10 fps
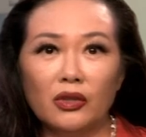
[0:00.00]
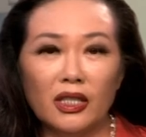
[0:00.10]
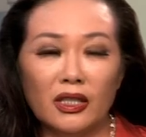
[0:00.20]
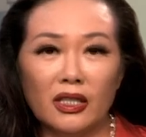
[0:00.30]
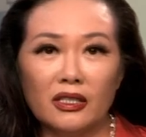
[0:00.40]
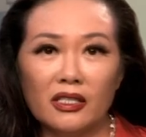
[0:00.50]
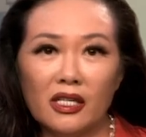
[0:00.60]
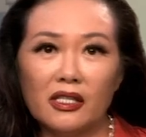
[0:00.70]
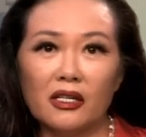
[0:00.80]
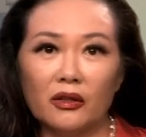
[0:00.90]
定的
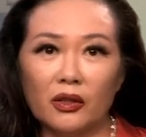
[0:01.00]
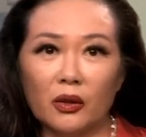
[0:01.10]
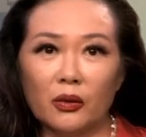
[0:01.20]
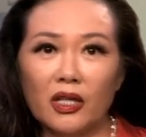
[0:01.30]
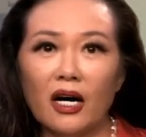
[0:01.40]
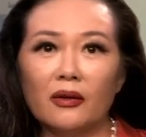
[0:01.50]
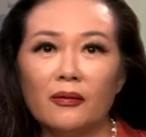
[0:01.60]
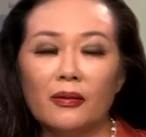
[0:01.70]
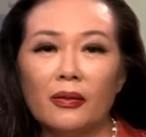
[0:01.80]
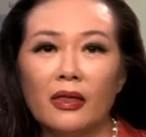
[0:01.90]
街角游荡，
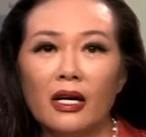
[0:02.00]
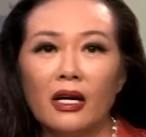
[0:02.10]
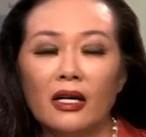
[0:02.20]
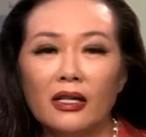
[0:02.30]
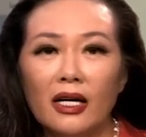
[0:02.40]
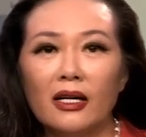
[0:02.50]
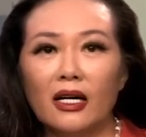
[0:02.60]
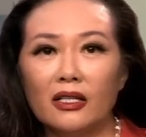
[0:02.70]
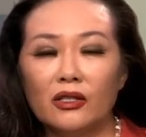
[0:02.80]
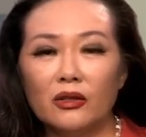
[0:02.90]
累
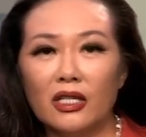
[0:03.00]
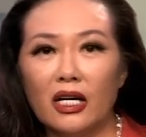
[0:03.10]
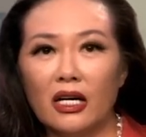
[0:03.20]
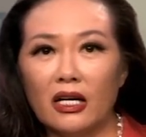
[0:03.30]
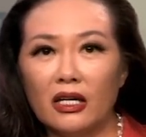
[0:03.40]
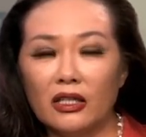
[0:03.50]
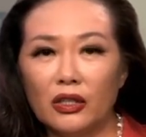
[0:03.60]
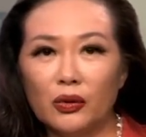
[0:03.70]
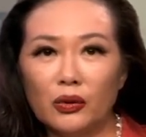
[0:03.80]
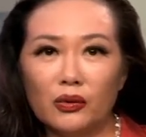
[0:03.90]
了就在
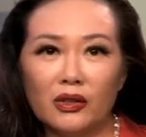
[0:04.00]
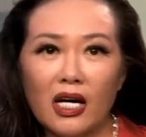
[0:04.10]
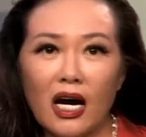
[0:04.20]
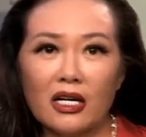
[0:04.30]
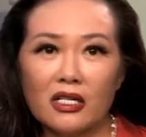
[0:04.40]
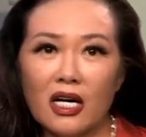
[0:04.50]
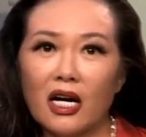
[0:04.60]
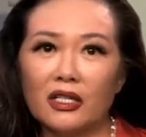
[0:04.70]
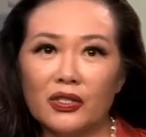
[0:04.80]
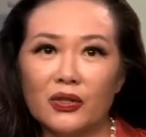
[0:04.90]
一栋大厦
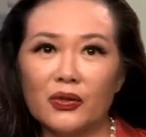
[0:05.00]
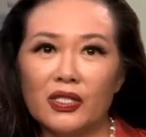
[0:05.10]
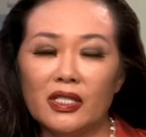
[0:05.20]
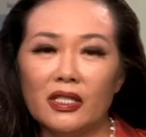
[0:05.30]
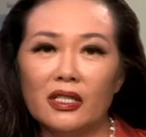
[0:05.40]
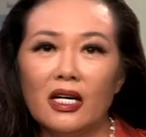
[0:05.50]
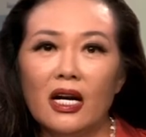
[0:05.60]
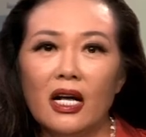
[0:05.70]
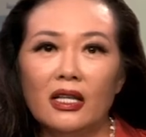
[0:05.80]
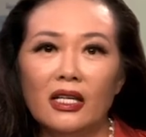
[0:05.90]
里休息，
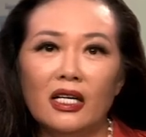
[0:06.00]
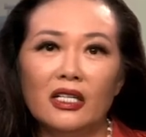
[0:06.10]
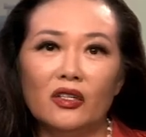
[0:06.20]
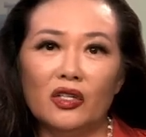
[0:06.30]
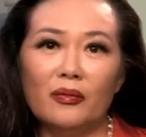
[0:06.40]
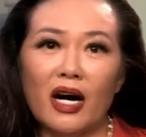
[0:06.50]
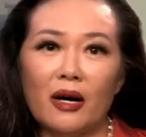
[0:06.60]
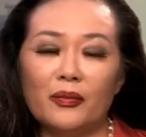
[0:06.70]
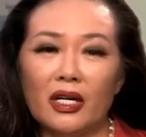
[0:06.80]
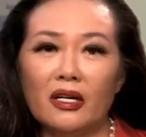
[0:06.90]
那里有一把
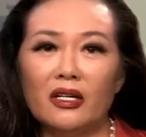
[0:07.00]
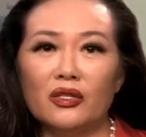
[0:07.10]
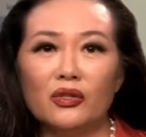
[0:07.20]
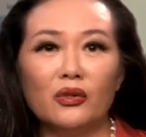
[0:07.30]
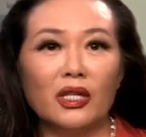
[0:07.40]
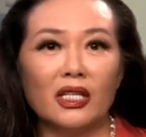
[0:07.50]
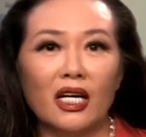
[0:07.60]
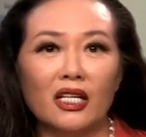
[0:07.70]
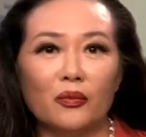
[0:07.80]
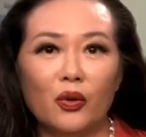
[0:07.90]
别人送给
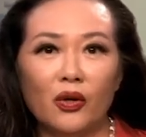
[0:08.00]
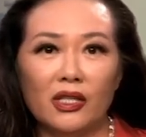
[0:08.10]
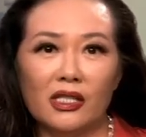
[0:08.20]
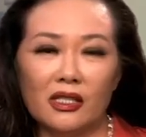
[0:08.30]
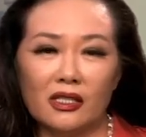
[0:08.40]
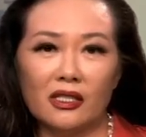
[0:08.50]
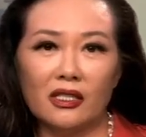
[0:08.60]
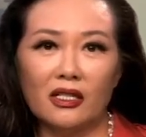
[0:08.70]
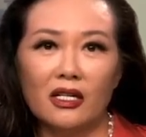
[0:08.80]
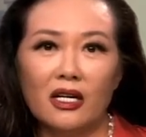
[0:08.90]
他的破椅子，
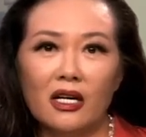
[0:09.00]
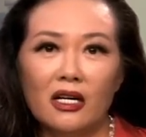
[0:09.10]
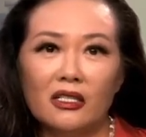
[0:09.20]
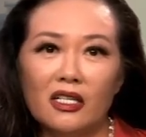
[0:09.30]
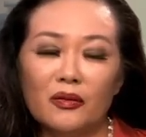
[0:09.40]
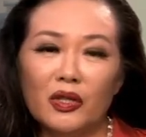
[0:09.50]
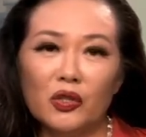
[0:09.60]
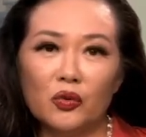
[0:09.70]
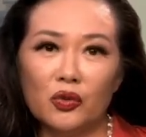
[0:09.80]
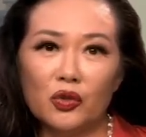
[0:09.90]
上面
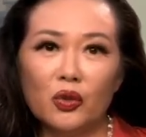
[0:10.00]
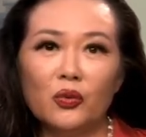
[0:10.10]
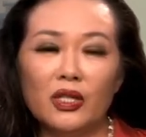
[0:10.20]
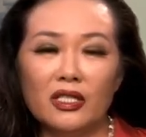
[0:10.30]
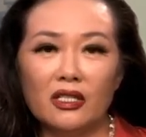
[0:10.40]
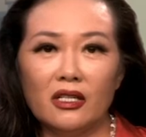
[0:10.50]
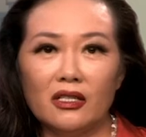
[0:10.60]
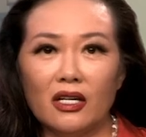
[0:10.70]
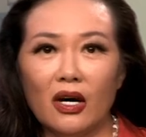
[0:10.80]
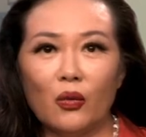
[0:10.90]
用中文写
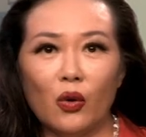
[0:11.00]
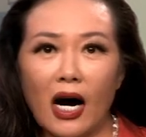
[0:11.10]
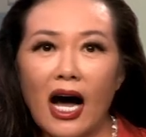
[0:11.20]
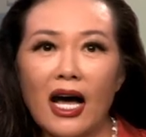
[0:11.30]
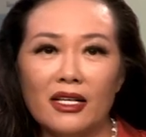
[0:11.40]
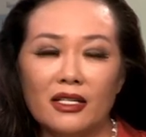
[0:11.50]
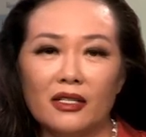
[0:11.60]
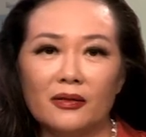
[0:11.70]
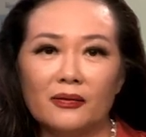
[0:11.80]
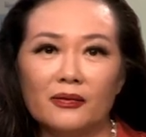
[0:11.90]
着“我爱你”。